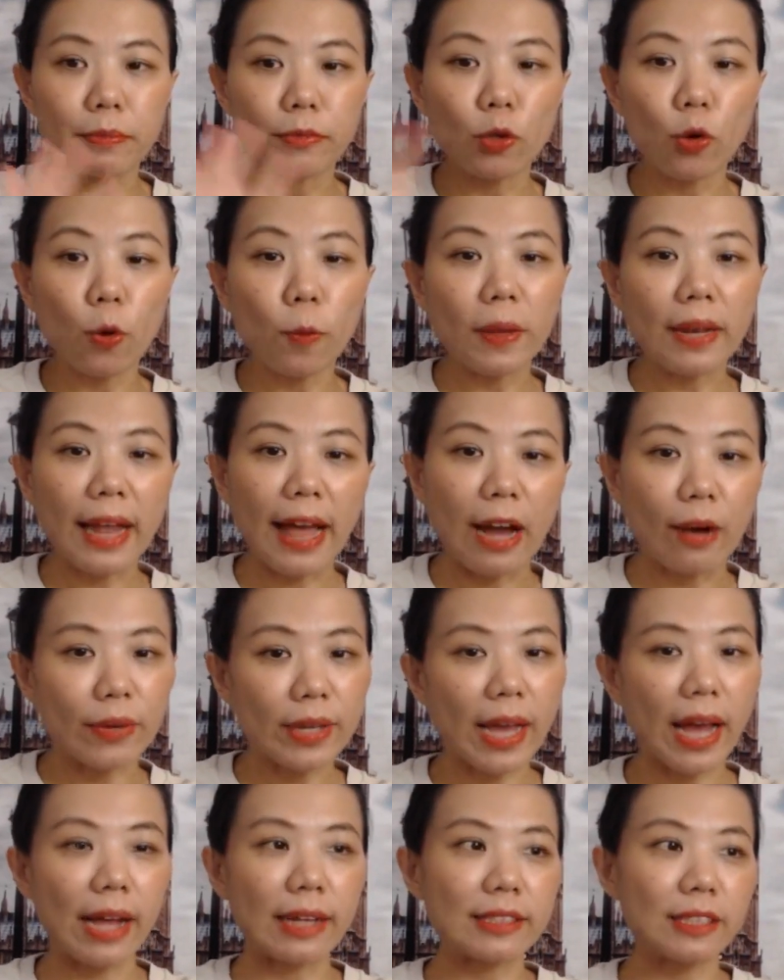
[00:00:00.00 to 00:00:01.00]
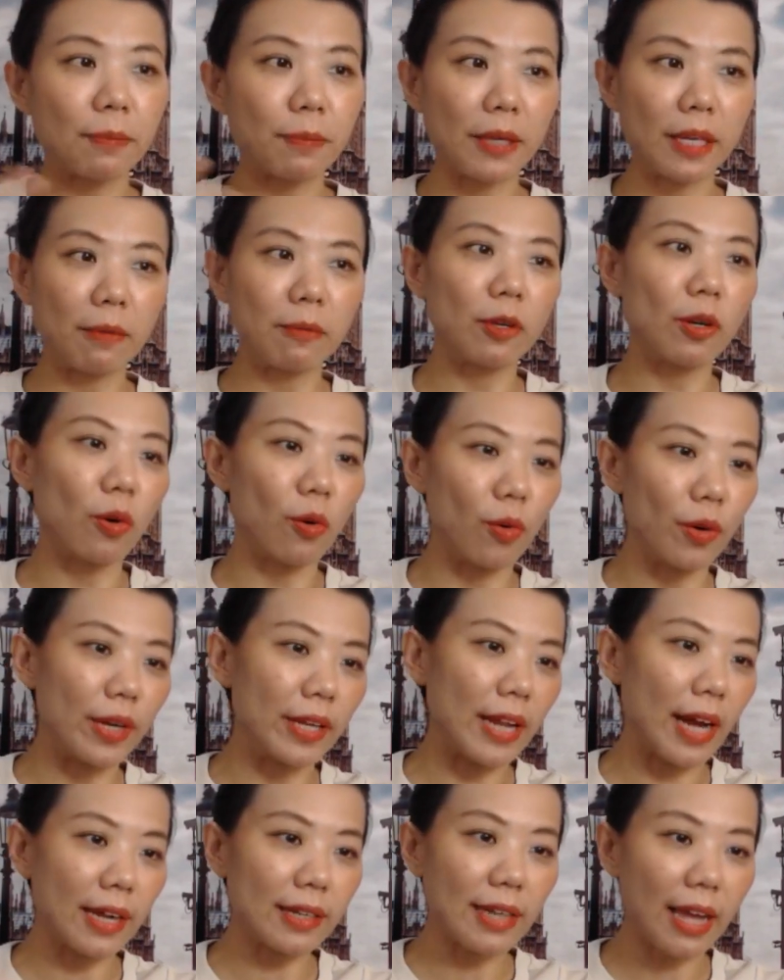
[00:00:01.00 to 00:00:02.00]
ดูไปแล้วเนี่ยจะพิมพ์คุย
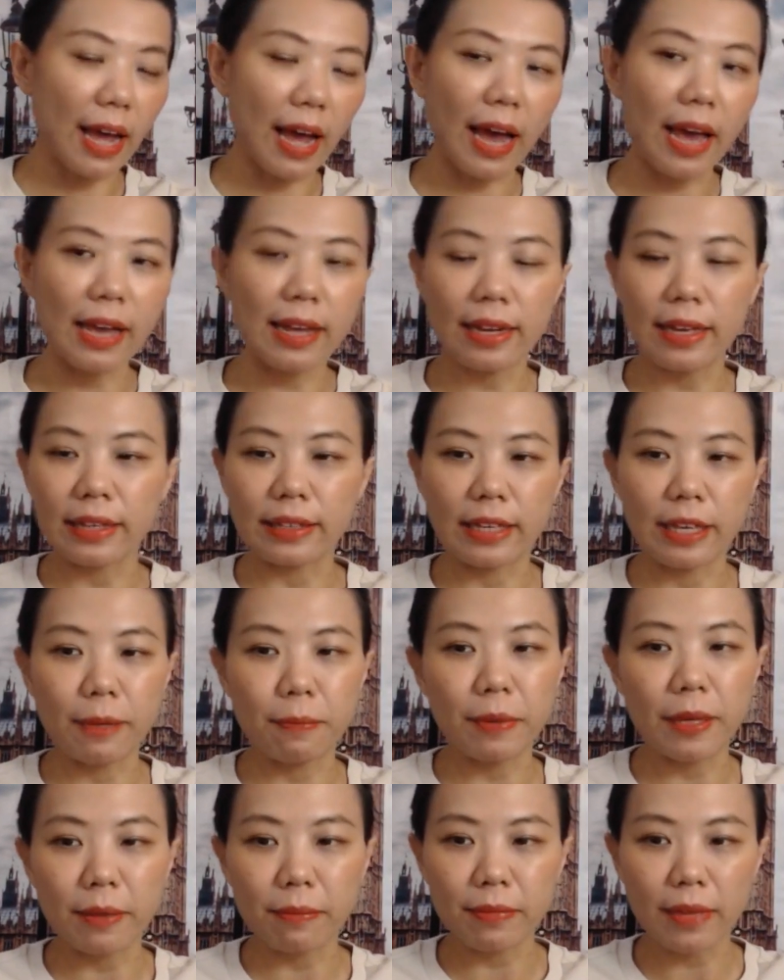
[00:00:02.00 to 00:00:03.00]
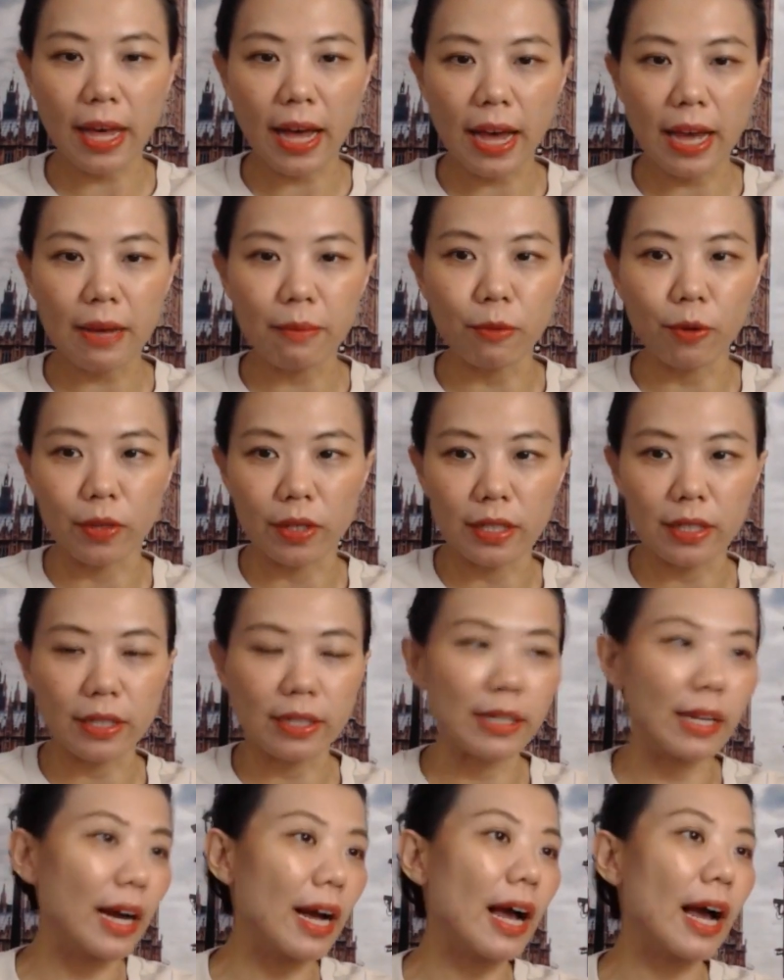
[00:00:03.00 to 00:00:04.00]
ทักทายอะไรอย่างนี้พิมพ์ได้หมดเลย
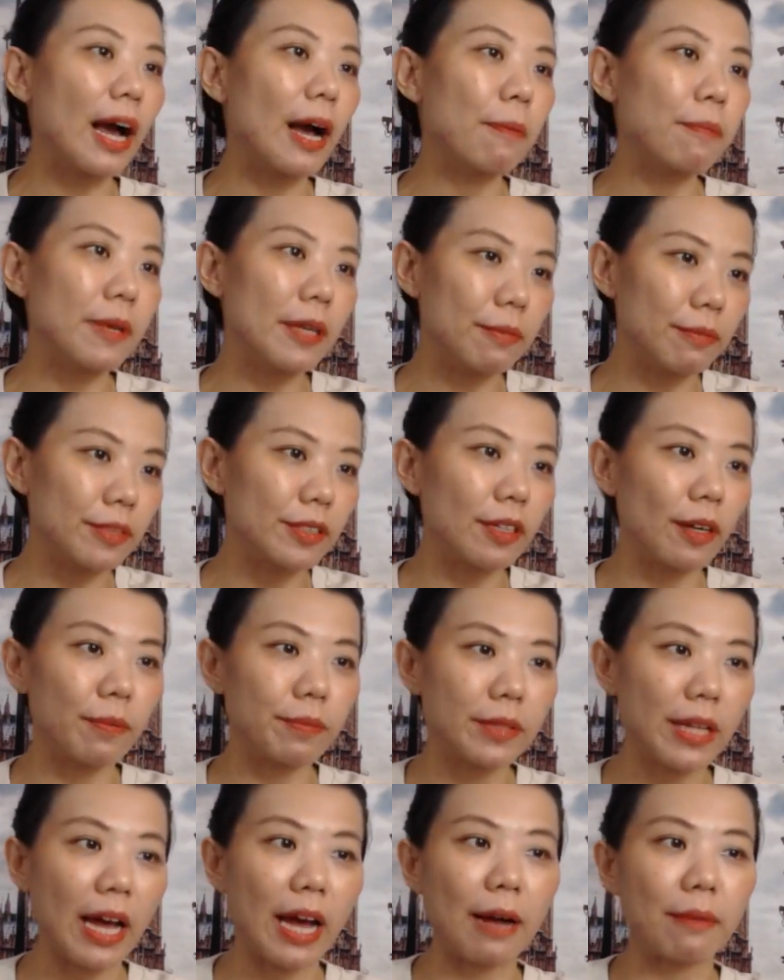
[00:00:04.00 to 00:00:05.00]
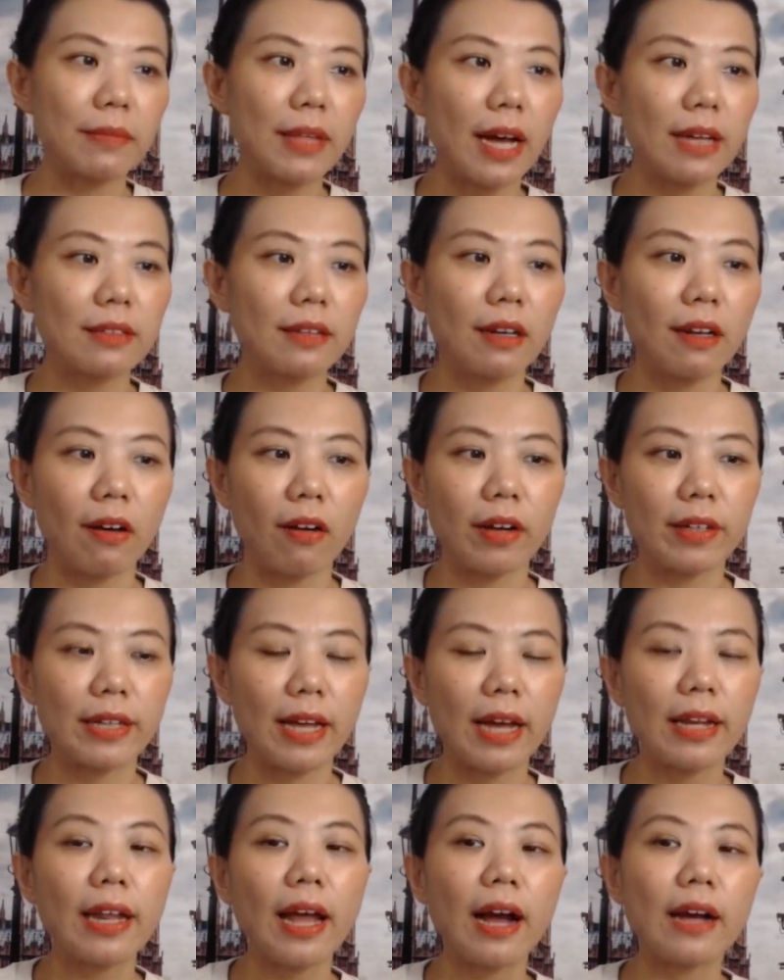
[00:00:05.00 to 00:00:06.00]
นะคะพิมพ์สอบถามได้ตลอด
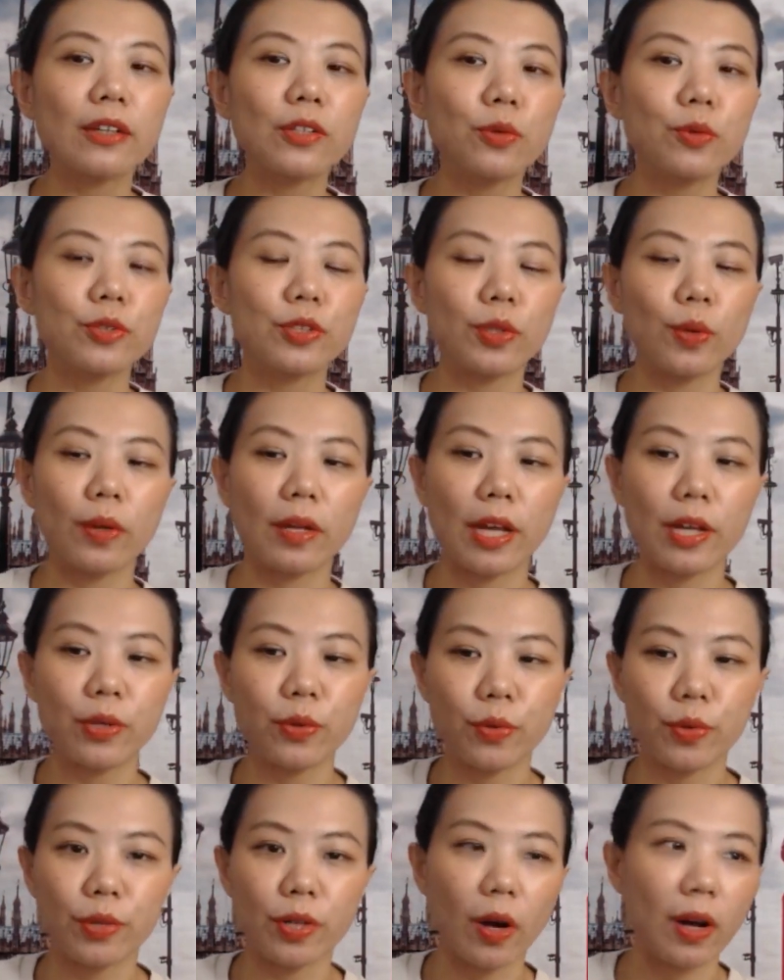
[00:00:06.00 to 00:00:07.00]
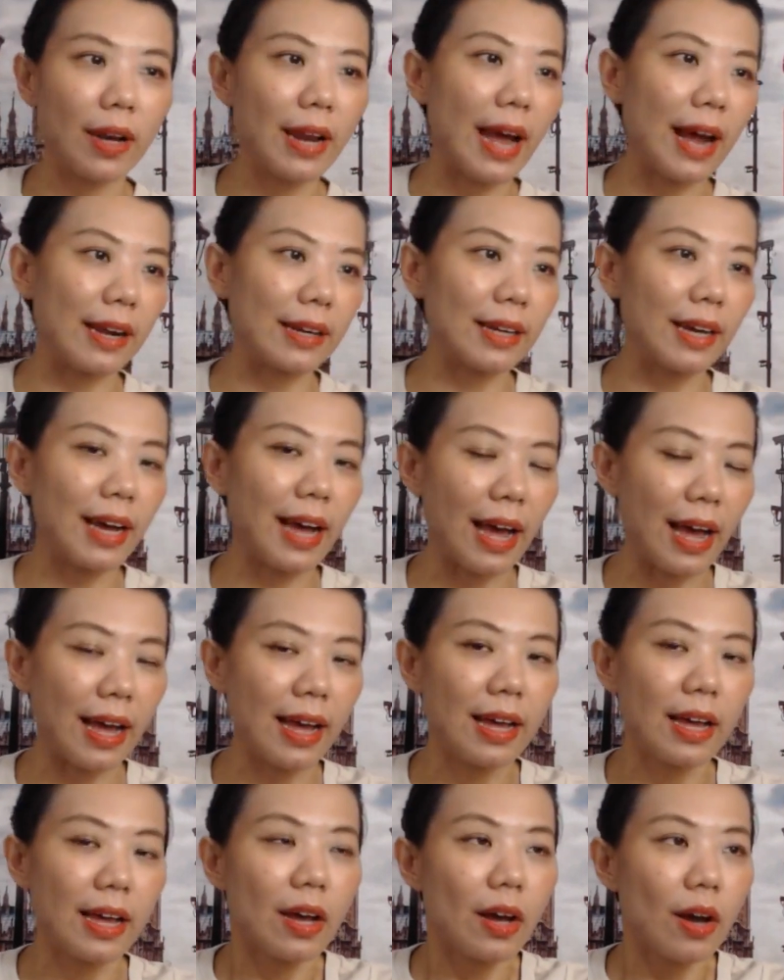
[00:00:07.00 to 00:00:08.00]
นะทั้งดูสดและดูย้อนหลังนะคะ
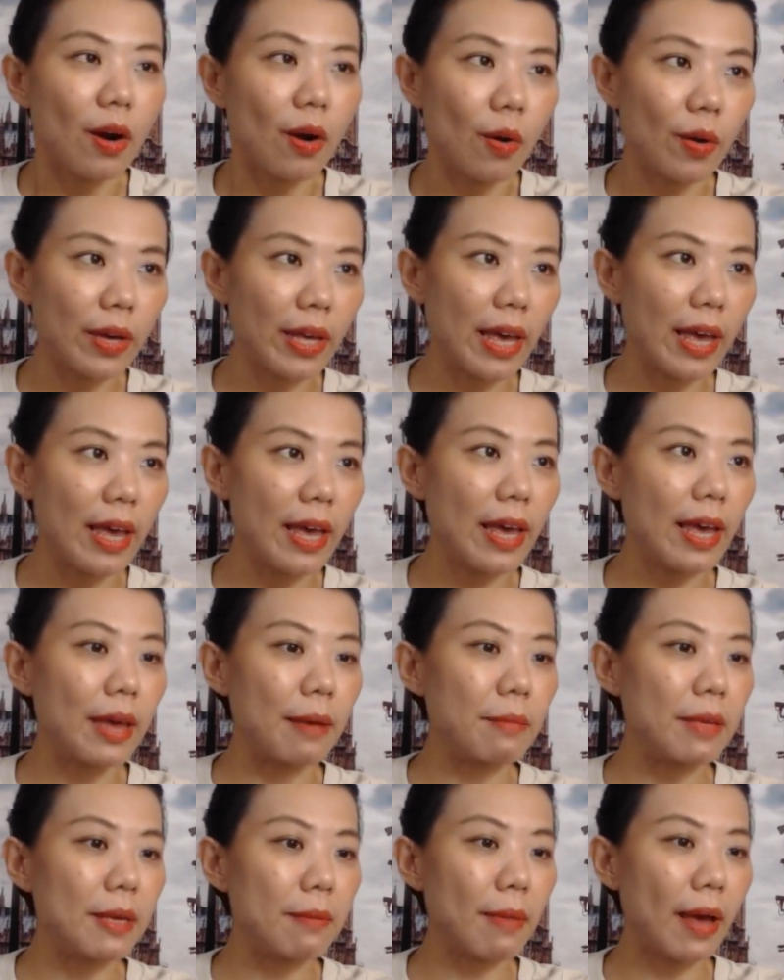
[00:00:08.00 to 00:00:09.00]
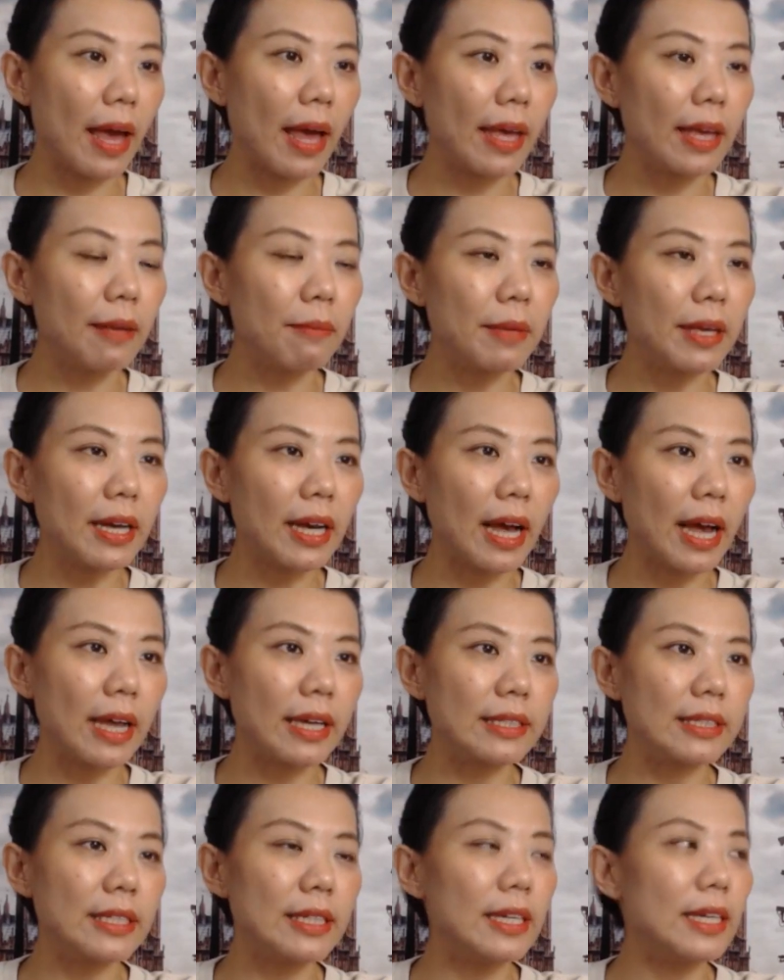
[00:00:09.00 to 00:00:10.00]
โอเคมีไหมมีใคร
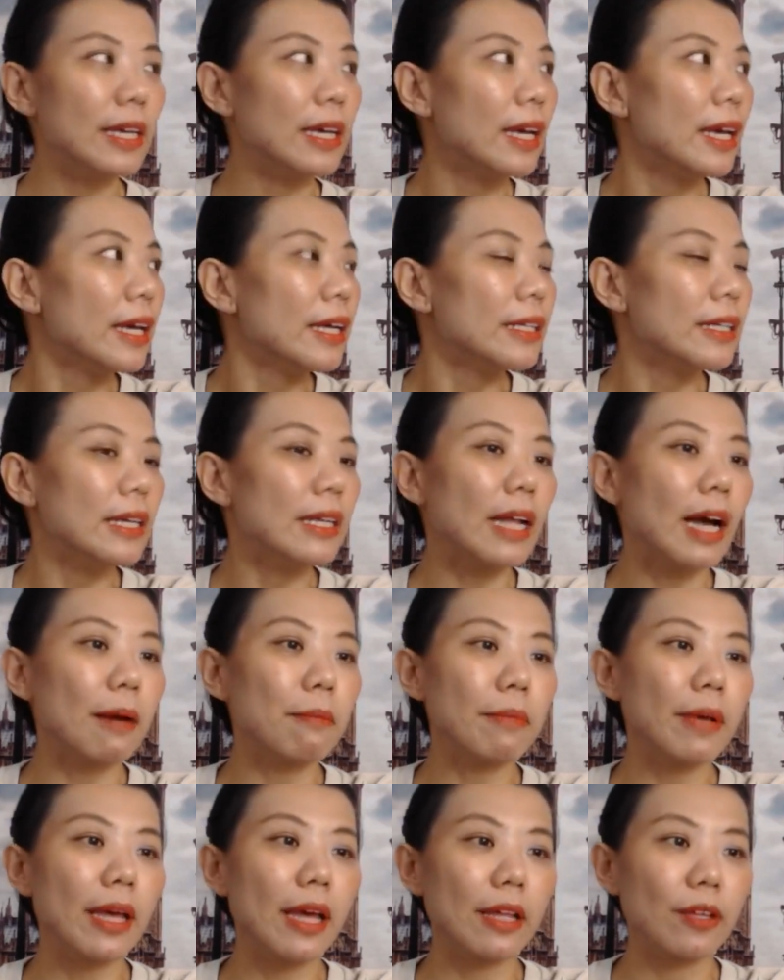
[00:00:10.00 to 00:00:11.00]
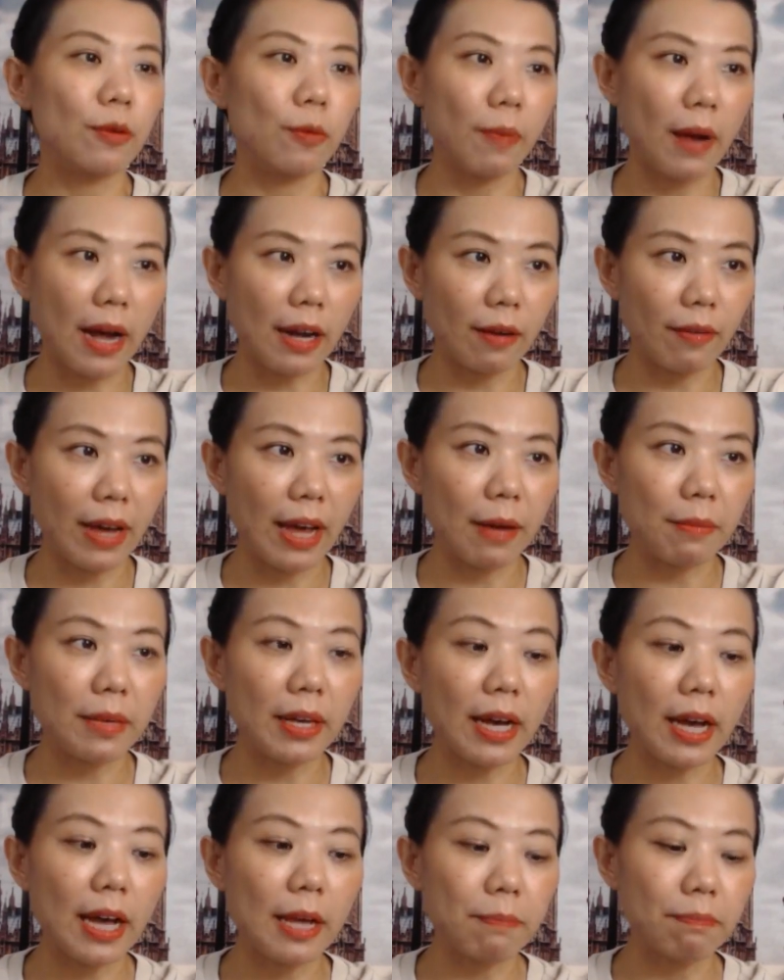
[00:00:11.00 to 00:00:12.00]
ที่ที่ทำเพจอยู่บ้างแล้วคะมี
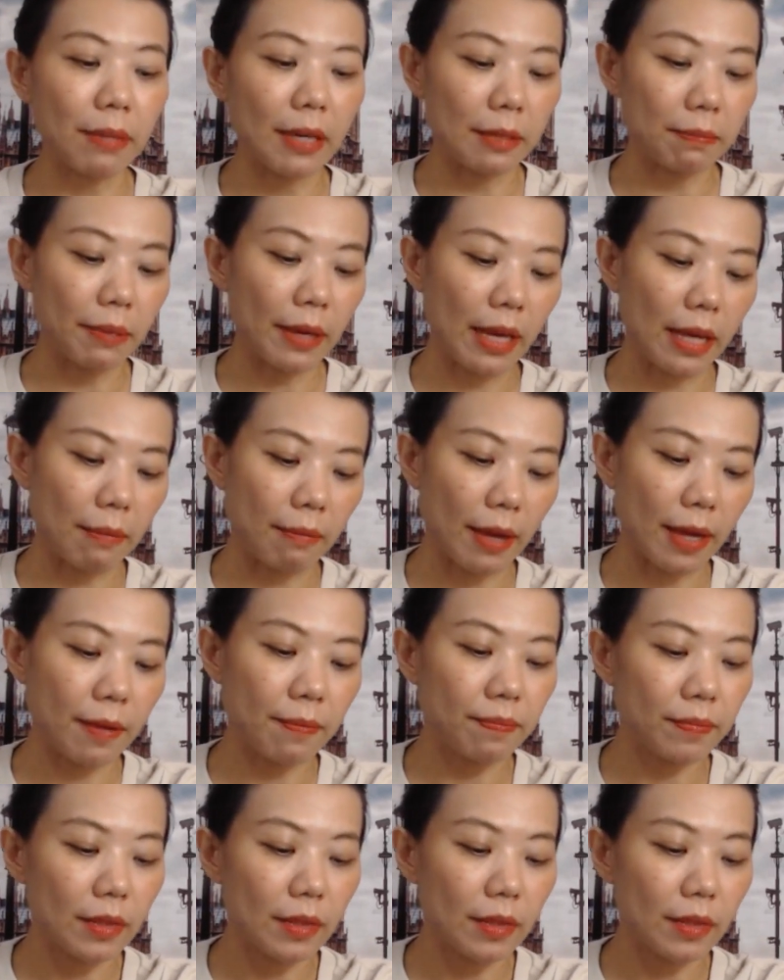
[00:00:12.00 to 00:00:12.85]
ใครเปิดเพจไหม